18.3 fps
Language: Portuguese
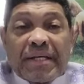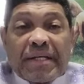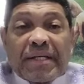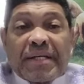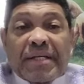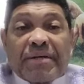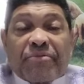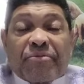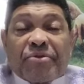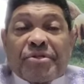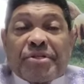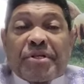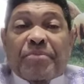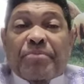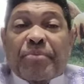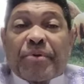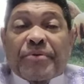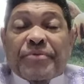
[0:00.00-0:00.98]
E
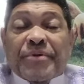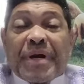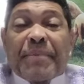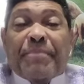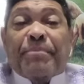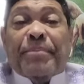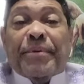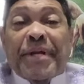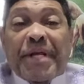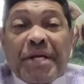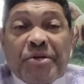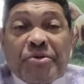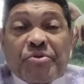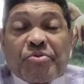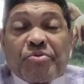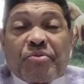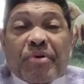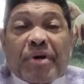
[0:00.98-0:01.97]
você não pode ficar
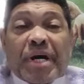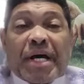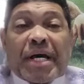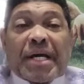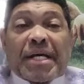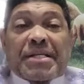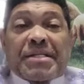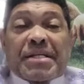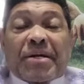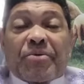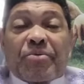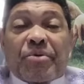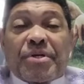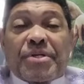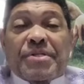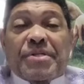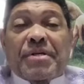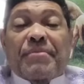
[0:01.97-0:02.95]
preso a essa
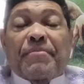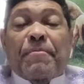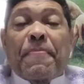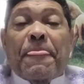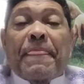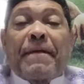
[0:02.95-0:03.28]
coisa